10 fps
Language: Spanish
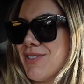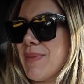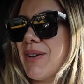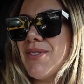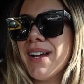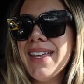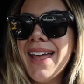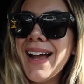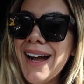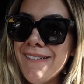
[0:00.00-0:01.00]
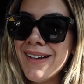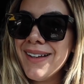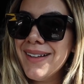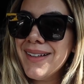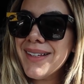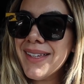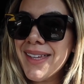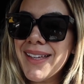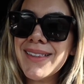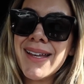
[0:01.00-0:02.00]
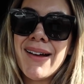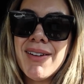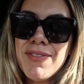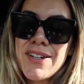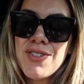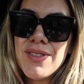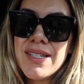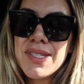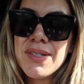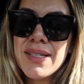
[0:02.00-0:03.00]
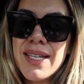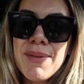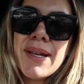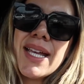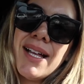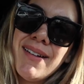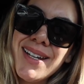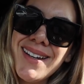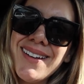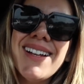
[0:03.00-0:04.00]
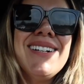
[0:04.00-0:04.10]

George, me acuerdo que llegaba y ya llegaba al Fashion District y me quedaba en el...